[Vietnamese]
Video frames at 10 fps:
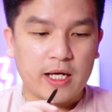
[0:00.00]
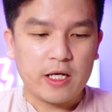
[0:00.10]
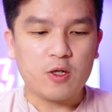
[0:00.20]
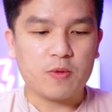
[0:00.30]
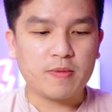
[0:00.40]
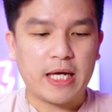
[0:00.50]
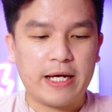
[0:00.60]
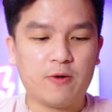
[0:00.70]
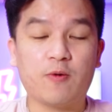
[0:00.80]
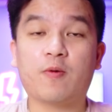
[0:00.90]
cái ứng dụng tiếp
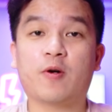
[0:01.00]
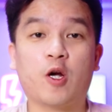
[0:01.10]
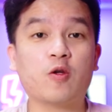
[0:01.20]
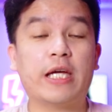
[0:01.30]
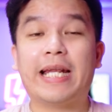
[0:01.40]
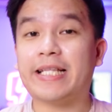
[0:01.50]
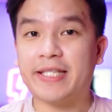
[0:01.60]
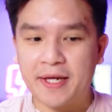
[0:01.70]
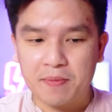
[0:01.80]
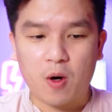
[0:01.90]
theo nó có tên là
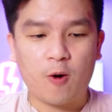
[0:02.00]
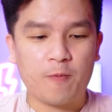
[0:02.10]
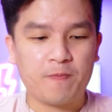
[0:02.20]
Timo